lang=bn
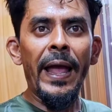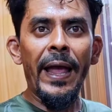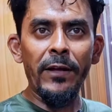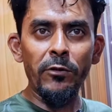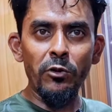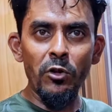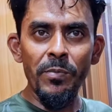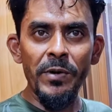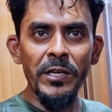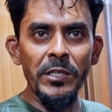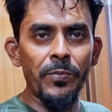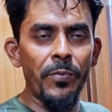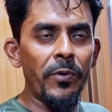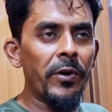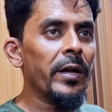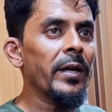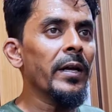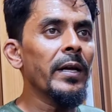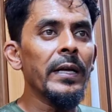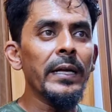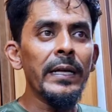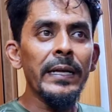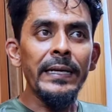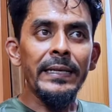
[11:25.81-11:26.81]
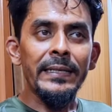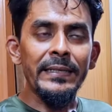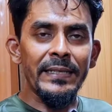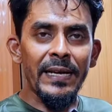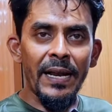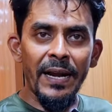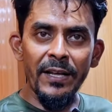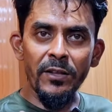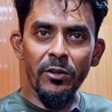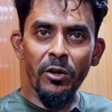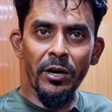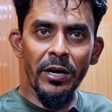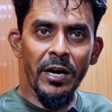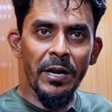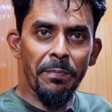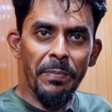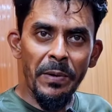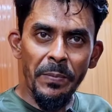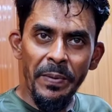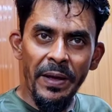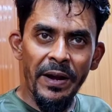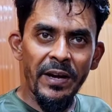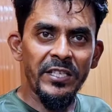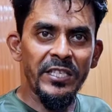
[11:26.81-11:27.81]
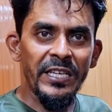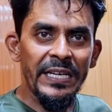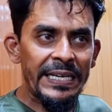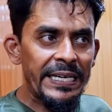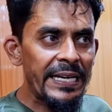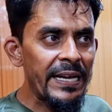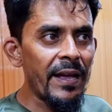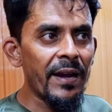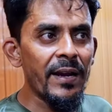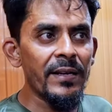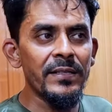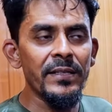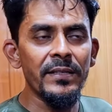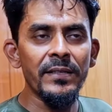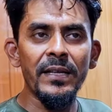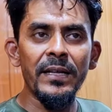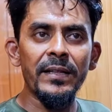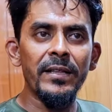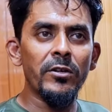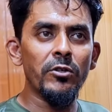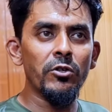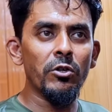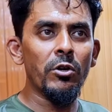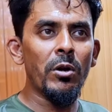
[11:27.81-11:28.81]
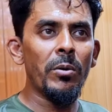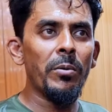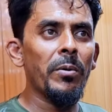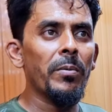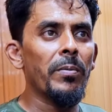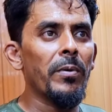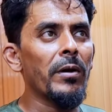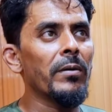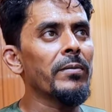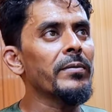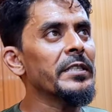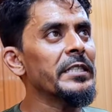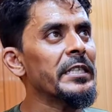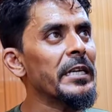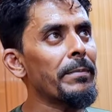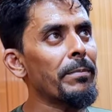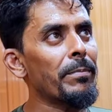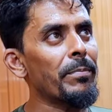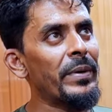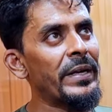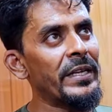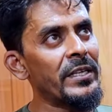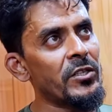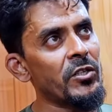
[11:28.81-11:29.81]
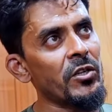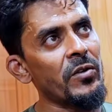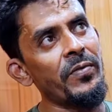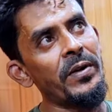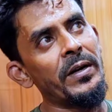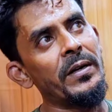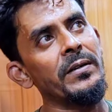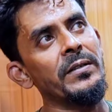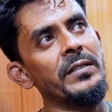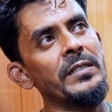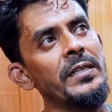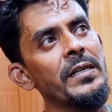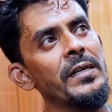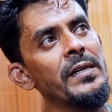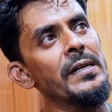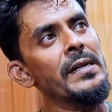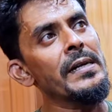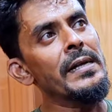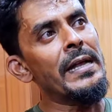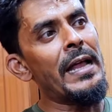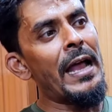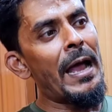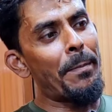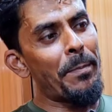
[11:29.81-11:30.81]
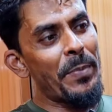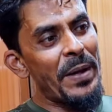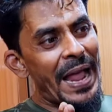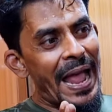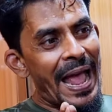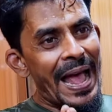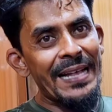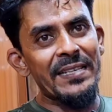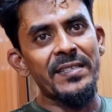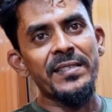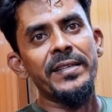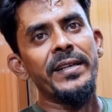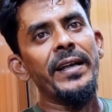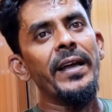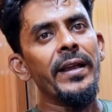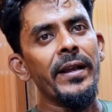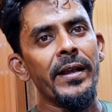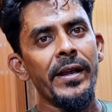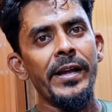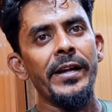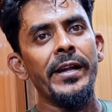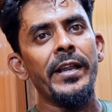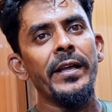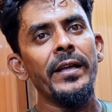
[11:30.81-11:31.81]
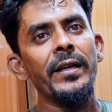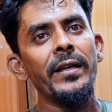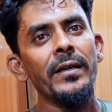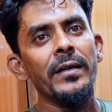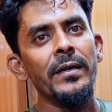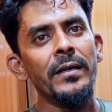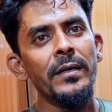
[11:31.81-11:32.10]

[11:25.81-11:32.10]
এক দুই মাস পরে যারা এই ধরনের প্রিপারেশন নিয়ে রাখছেন তাদের জন্য আমি বলবো যে বেস্ট অফার হচ্ছে আপনি আজকের রেডে